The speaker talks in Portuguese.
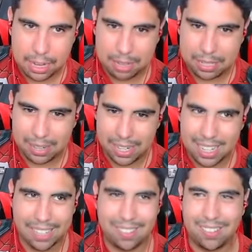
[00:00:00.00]
mas não vai dar
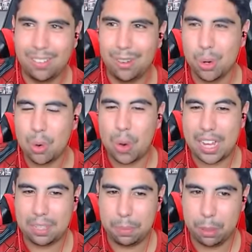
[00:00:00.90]
não. Uh,
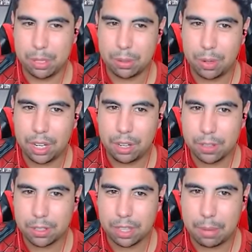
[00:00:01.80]
quase. Pelo menos o Kuririn
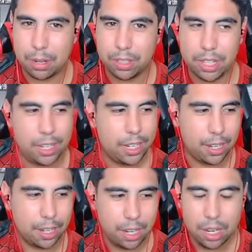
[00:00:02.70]
fez o trabalho dele, galera.